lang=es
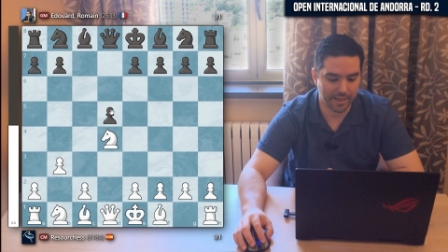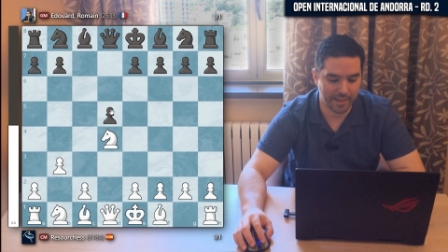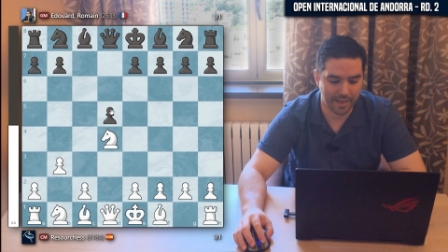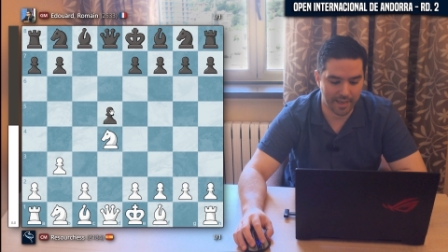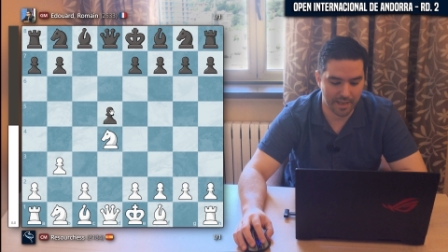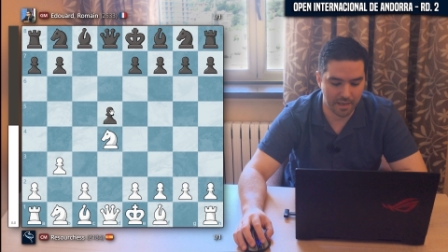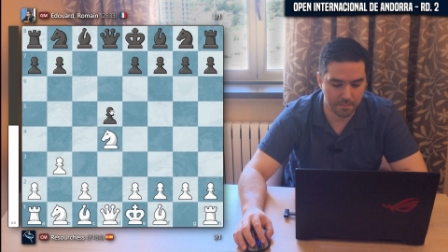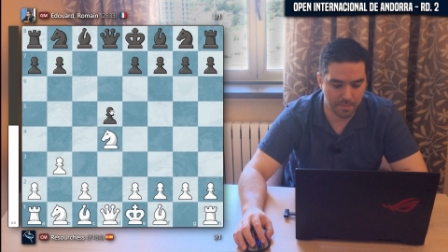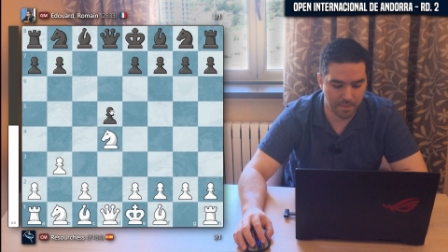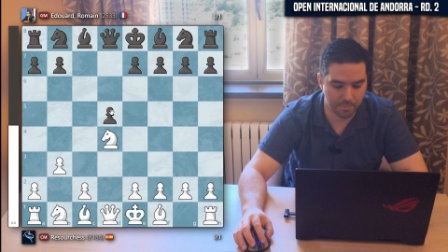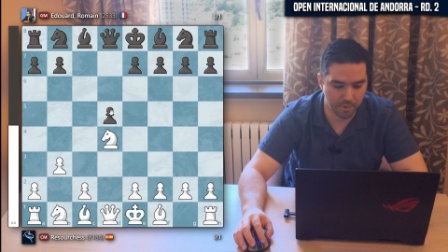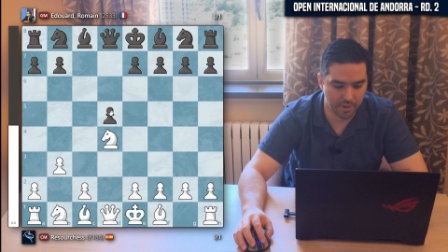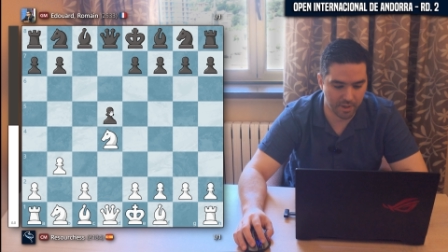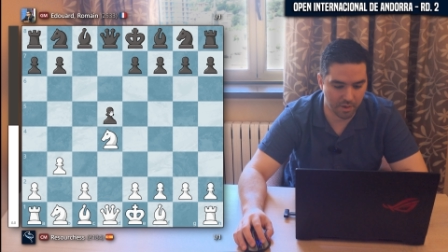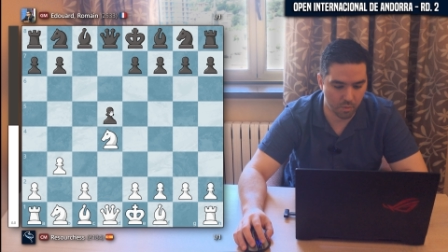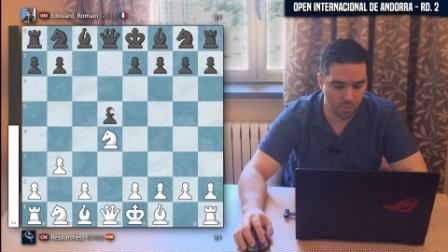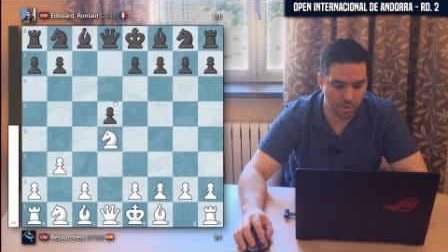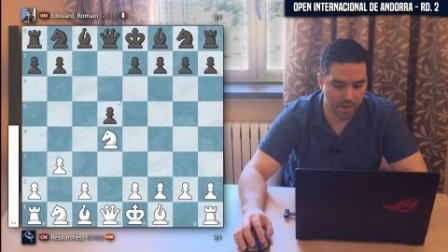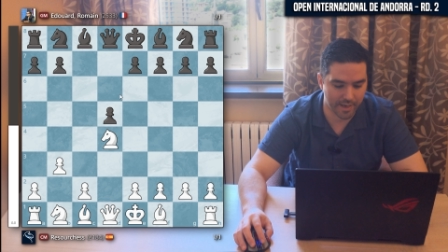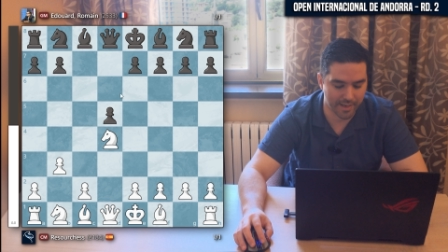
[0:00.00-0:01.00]
que él me
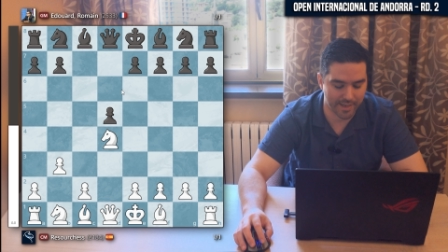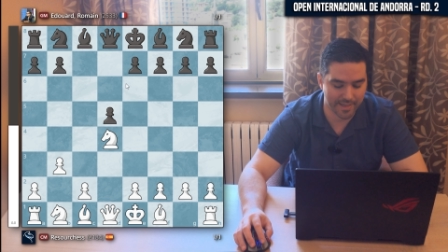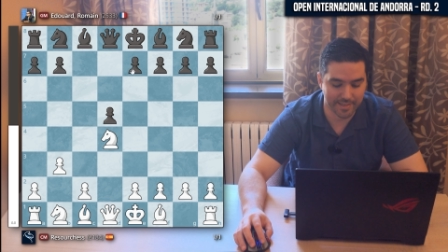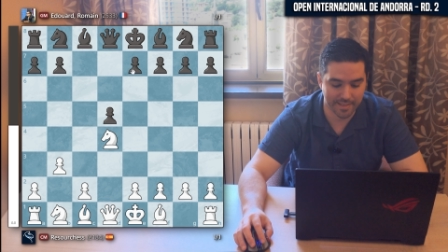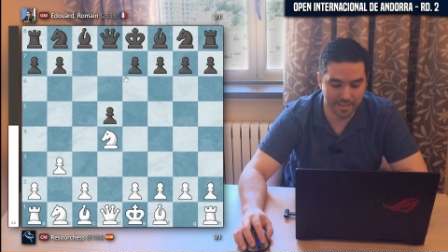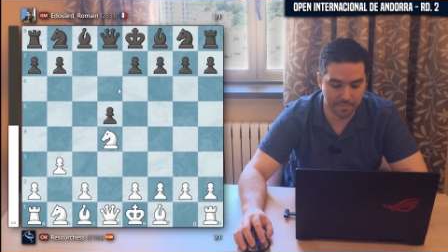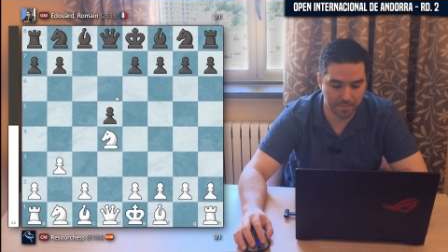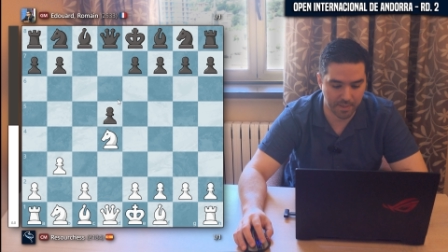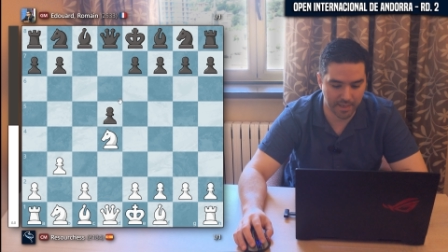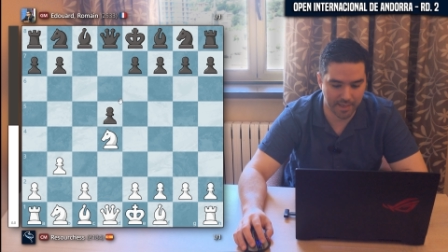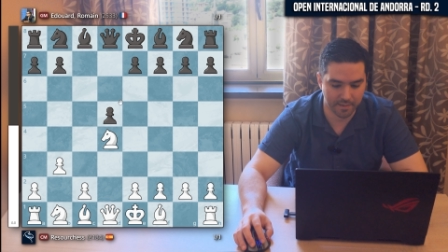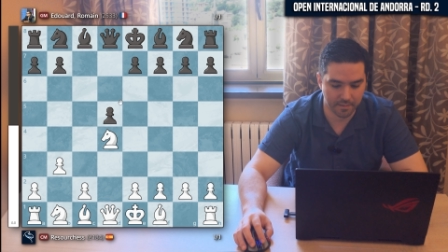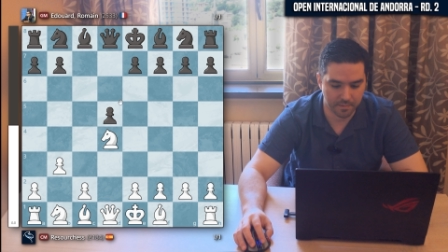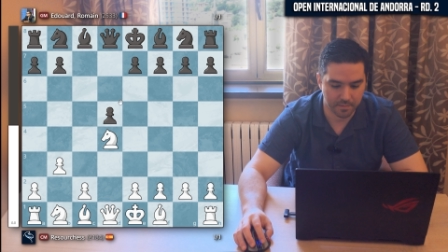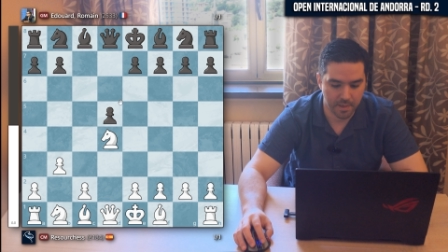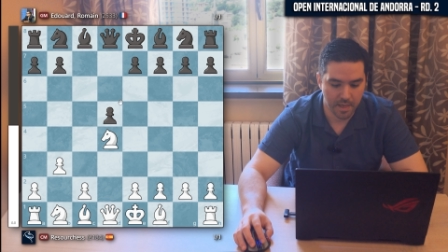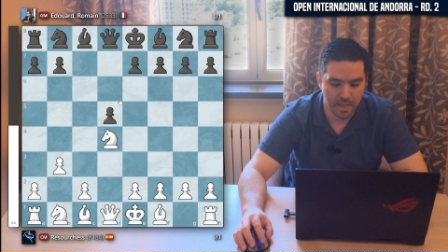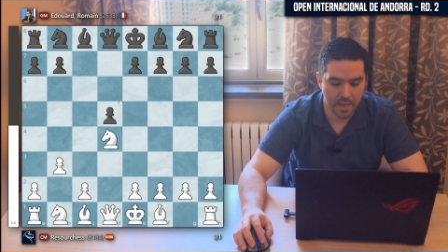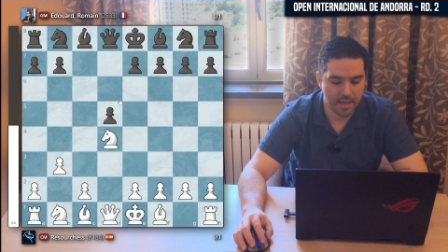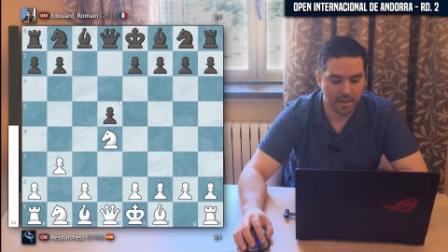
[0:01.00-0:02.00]
pueda jugar este
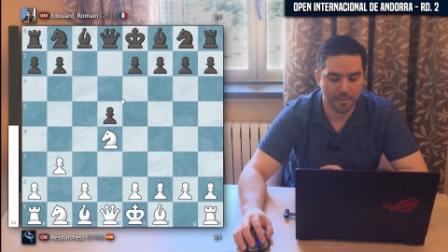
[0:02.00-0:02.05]
plan,